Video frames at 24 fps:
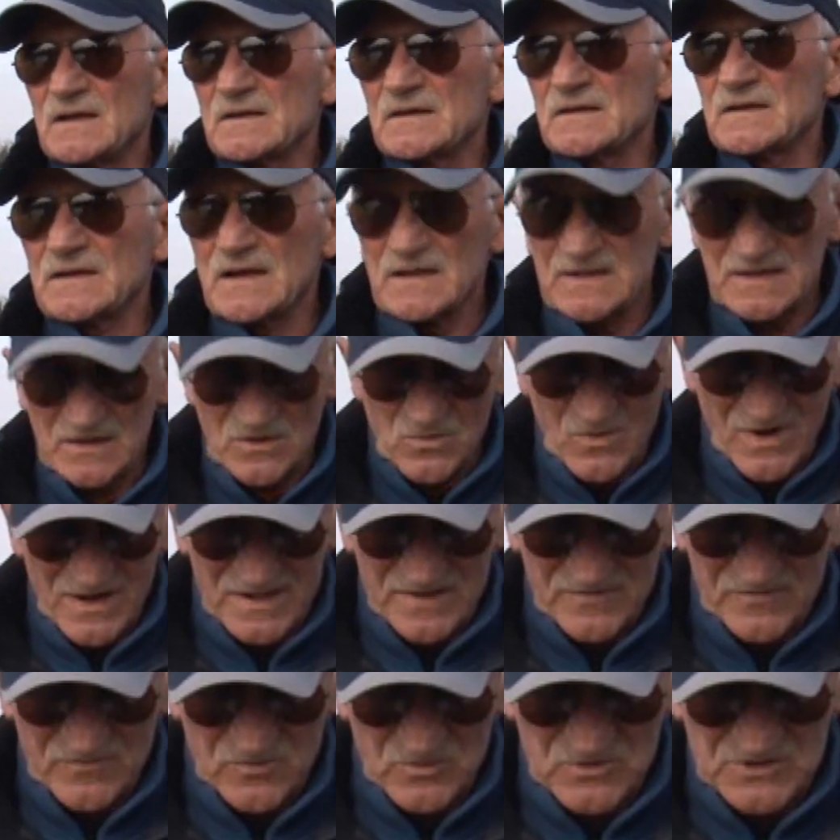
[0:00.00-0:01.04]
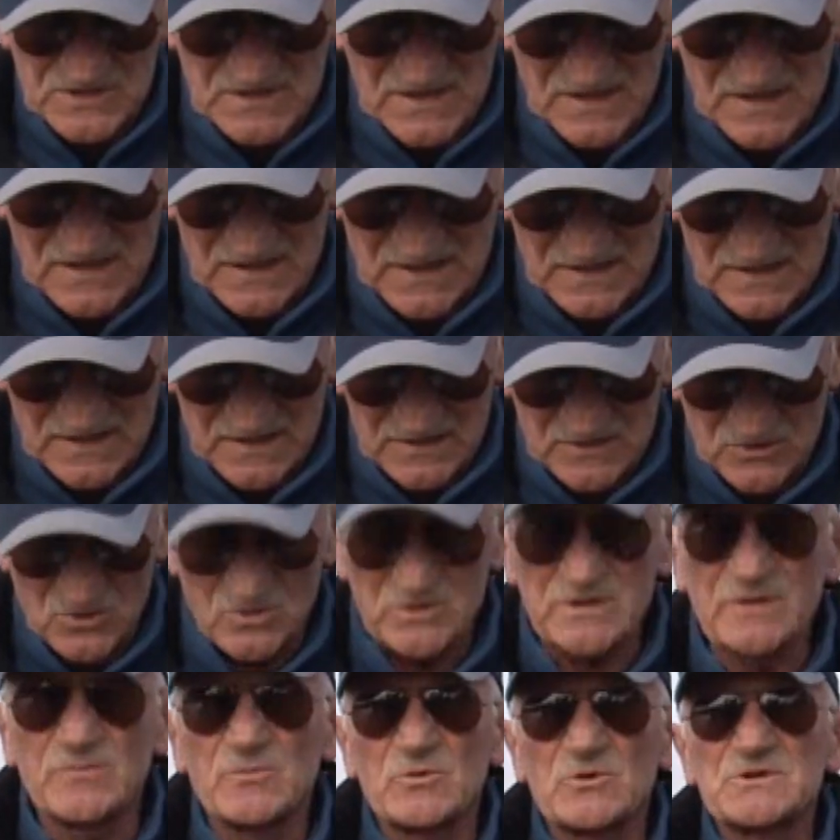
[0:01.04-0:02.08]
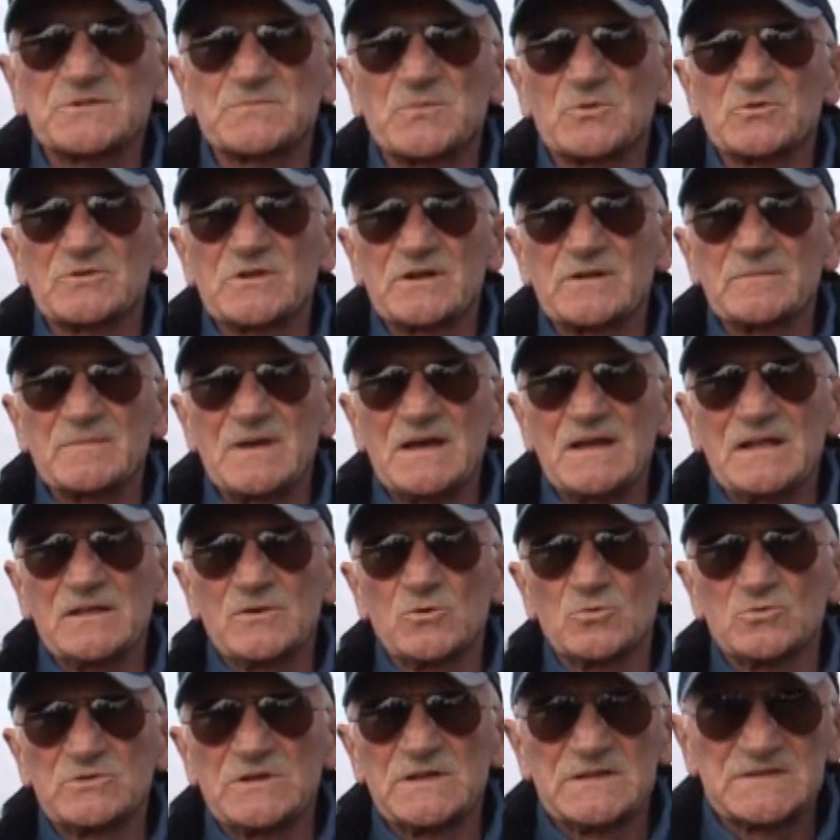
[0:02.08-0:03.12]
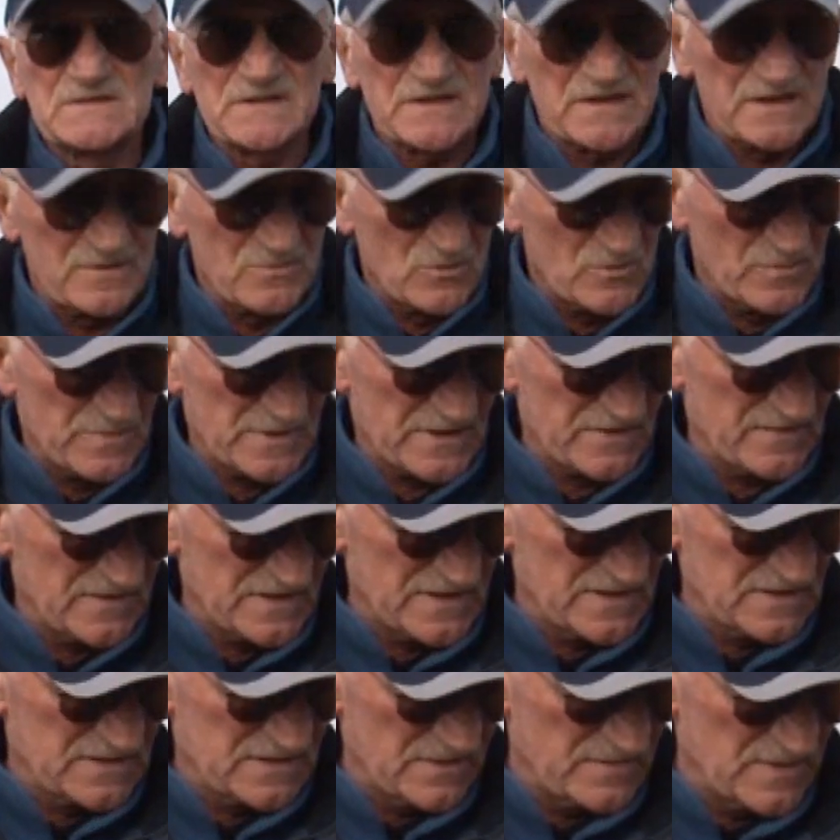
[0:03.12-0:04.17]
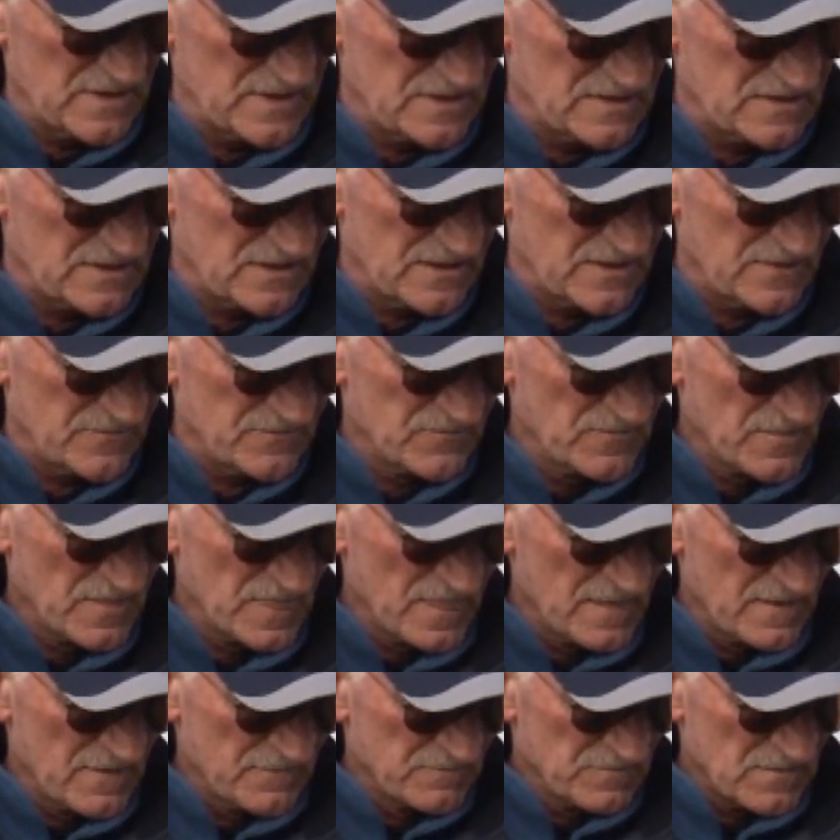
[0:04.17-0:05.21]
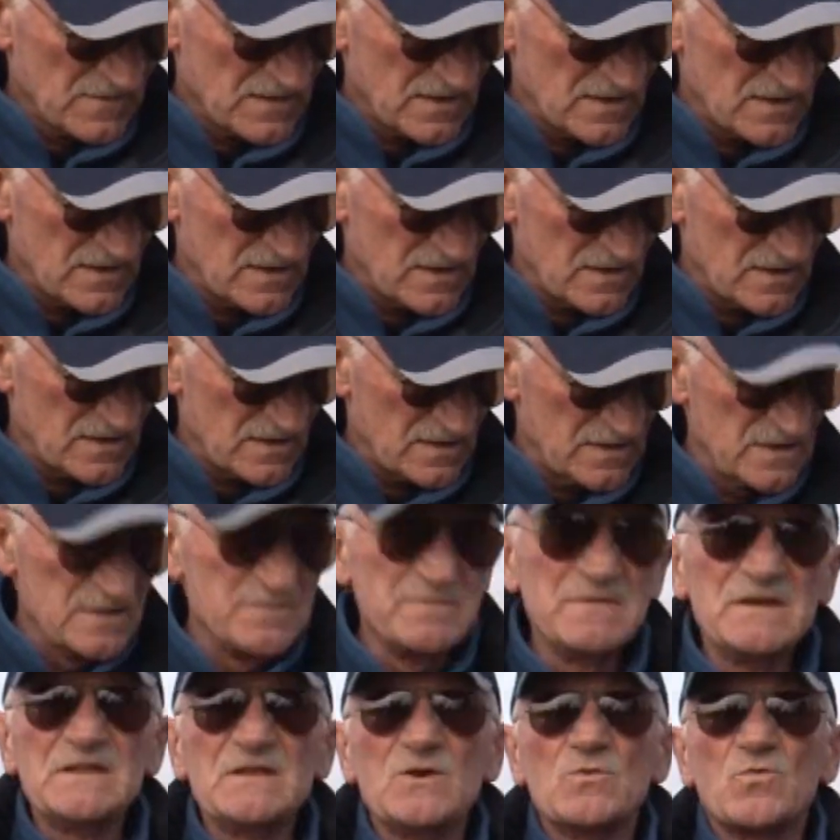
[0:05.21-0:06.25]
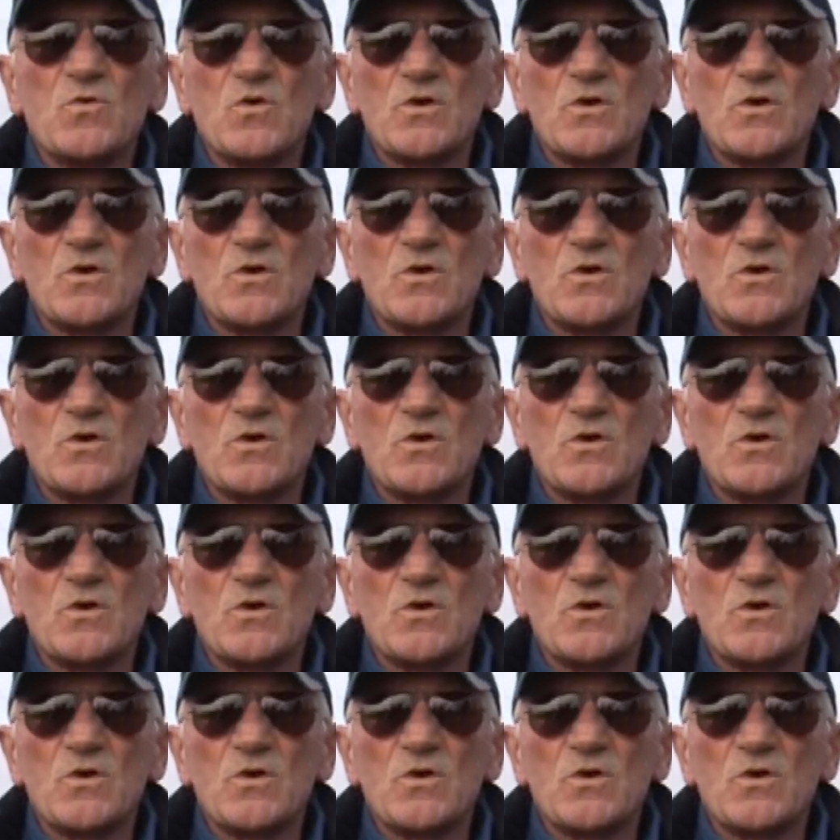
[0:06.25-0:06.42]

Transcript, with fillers: eh, alla quale forse la, la, la, trota può rispondere meglio, utilizzeremo prevalentemente eh, i mini